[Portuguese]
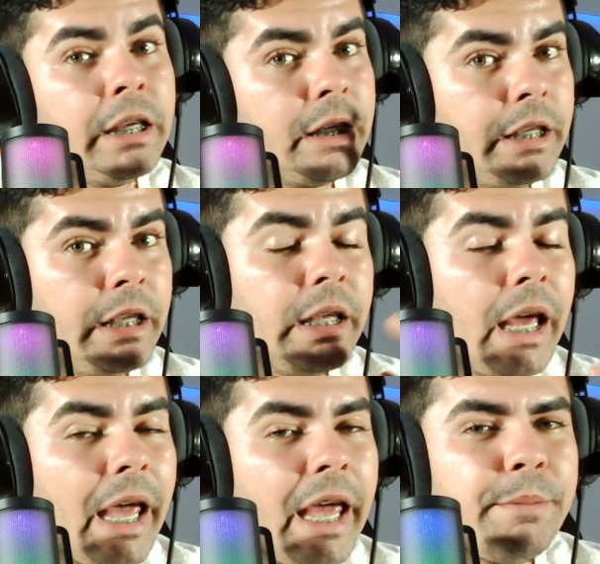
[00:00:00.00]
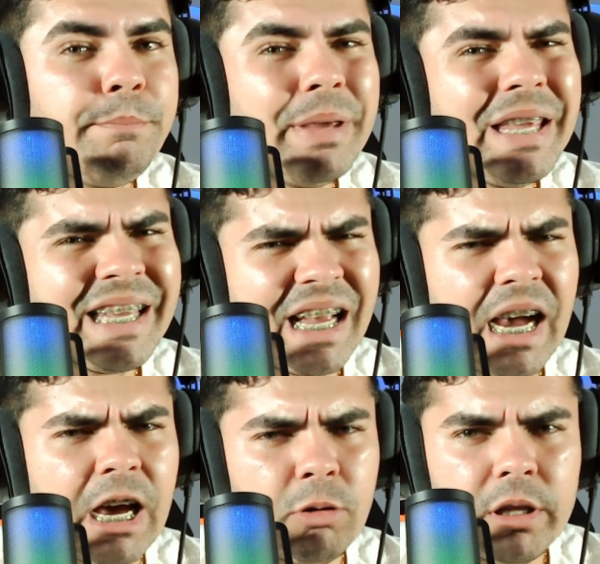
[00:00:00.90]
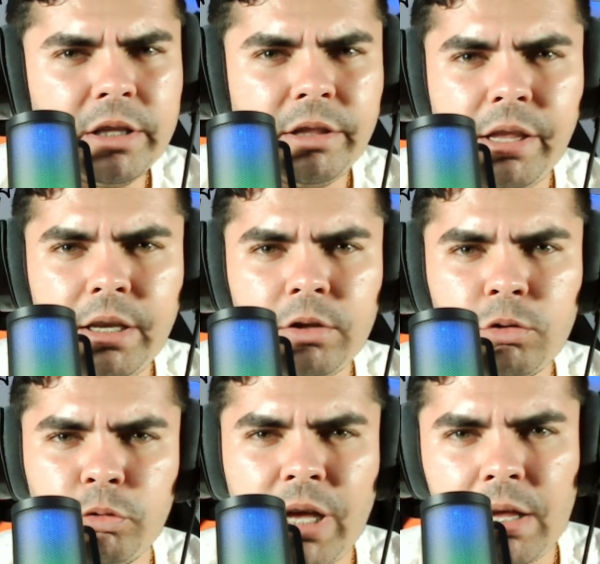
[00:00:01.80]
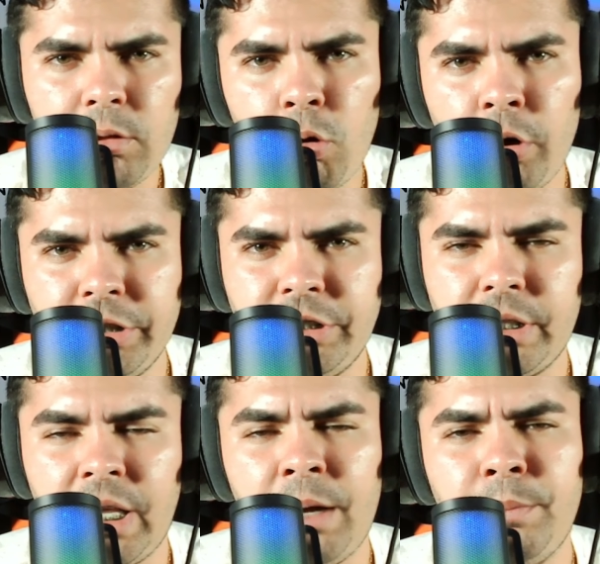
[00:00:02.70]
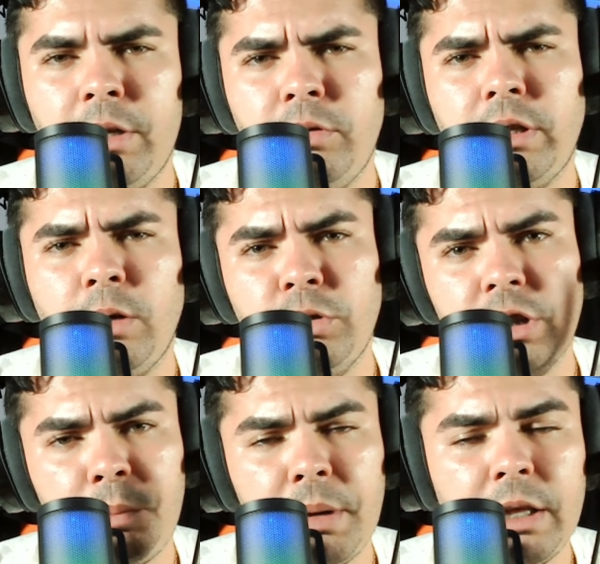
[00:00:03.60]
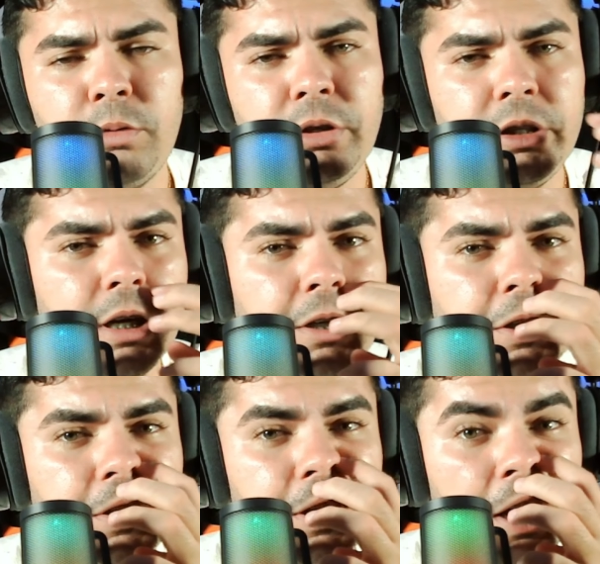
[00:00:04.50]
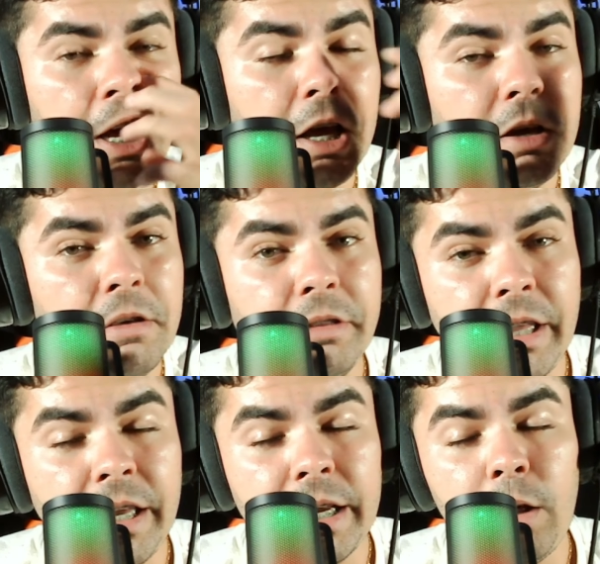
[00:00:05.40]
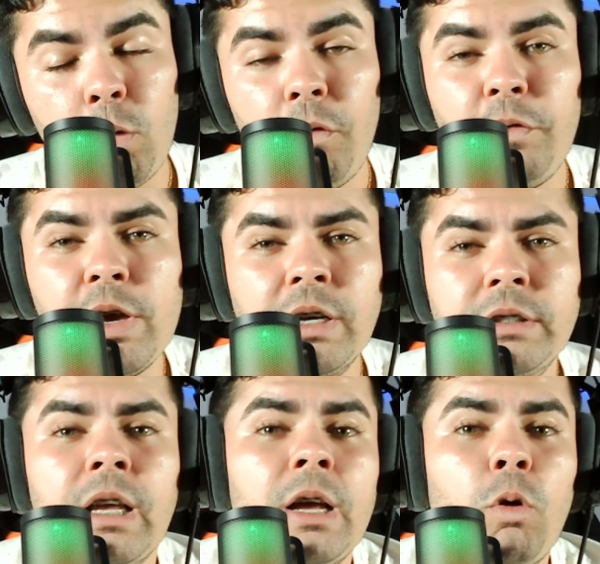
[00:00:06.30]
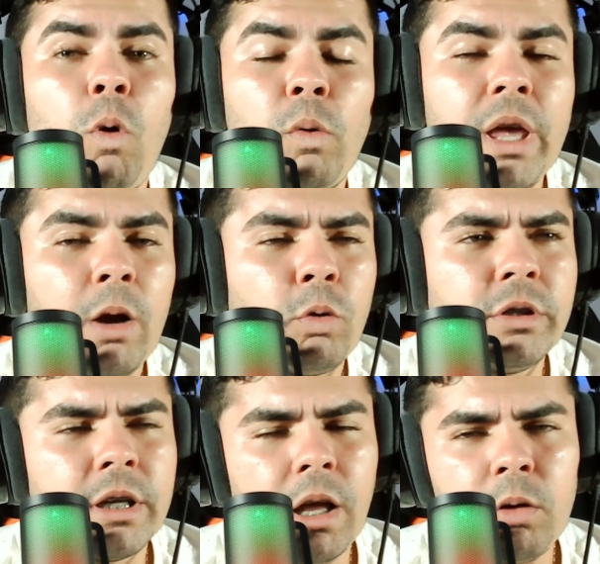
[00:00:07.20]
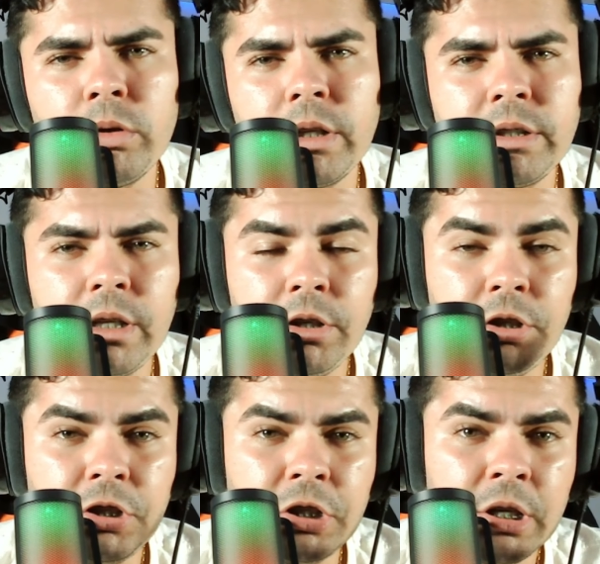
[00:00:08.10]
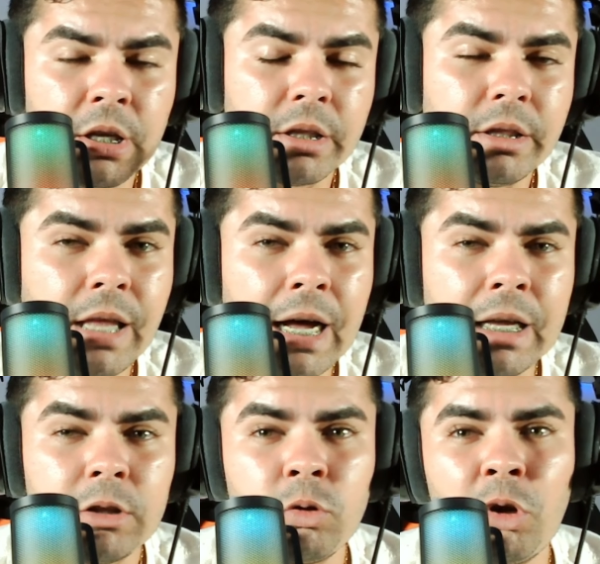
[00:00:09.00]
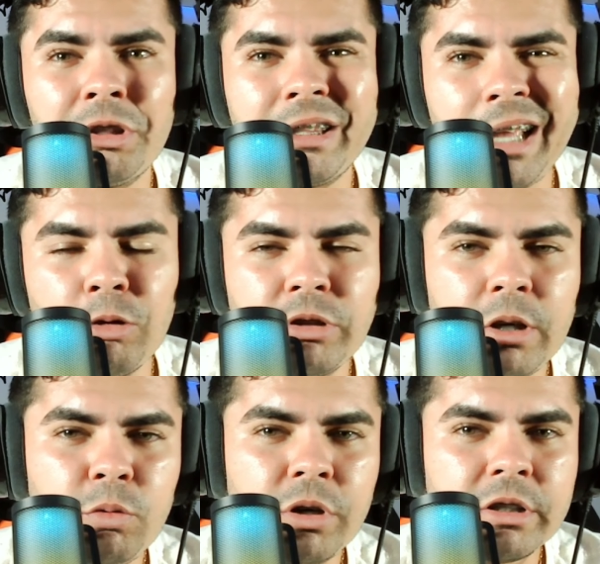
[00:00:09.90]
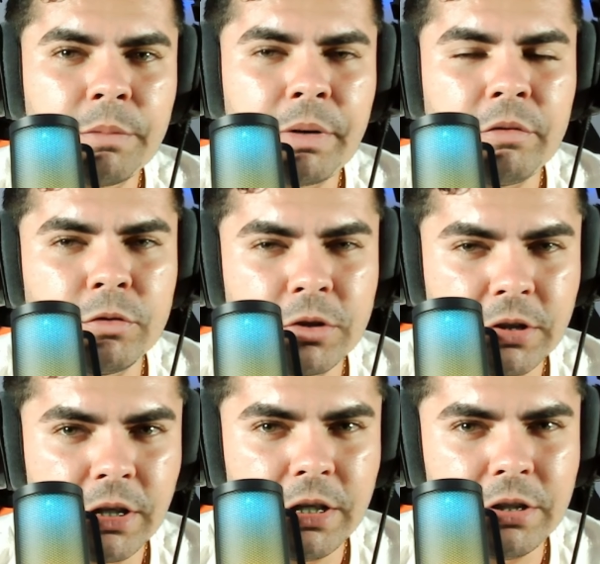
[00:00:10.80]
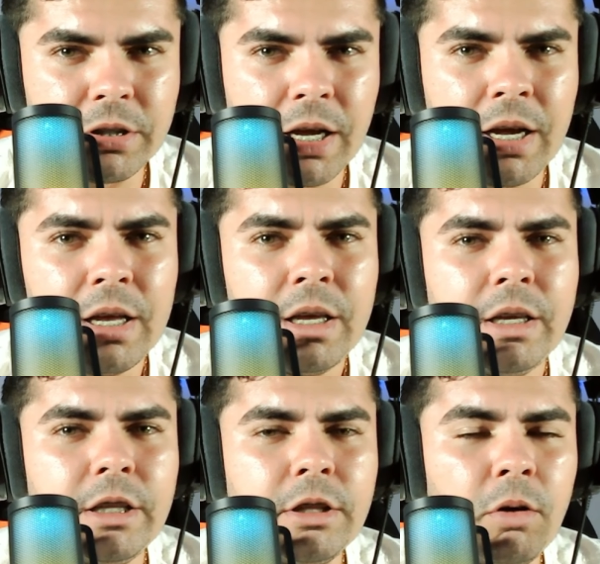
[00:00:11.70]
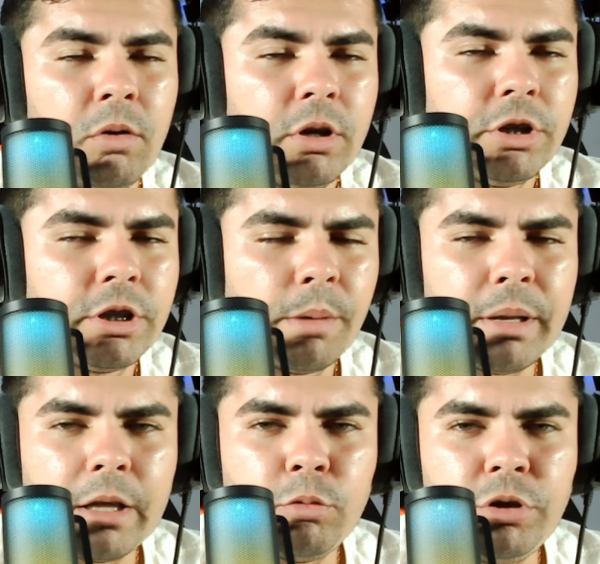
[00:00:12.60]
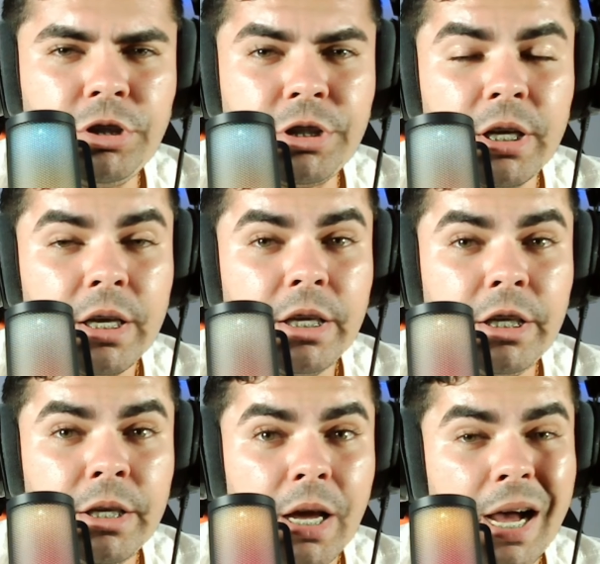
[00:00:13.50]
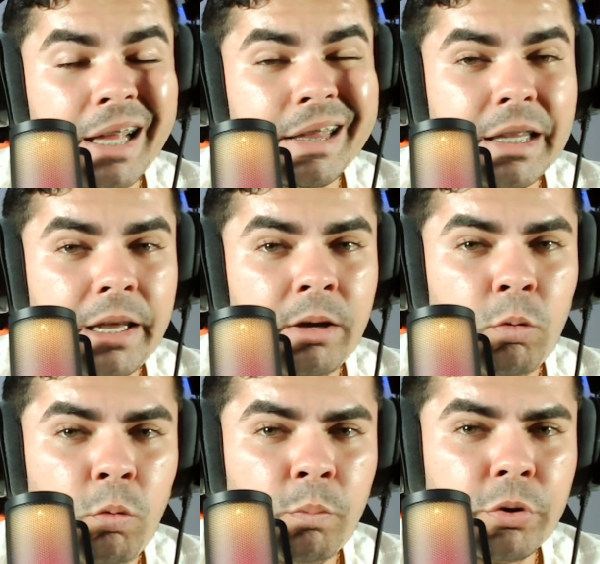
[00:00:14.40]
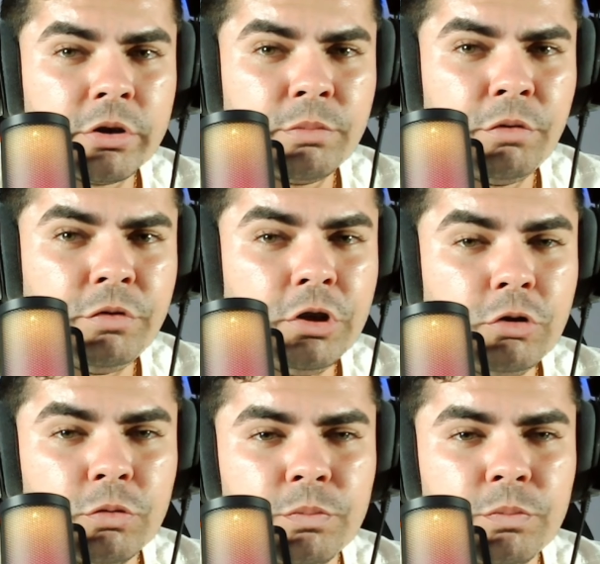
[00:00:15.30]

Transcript: que é bem caro ali dentro da loja, tá, mano? Então chama lá no Insta que a gente tem aquela confiança. Qualquer coisa que acontecer, a gente dá total segurança para vocês, tá? Então, chama lá no Insta e até o próximo vídeo.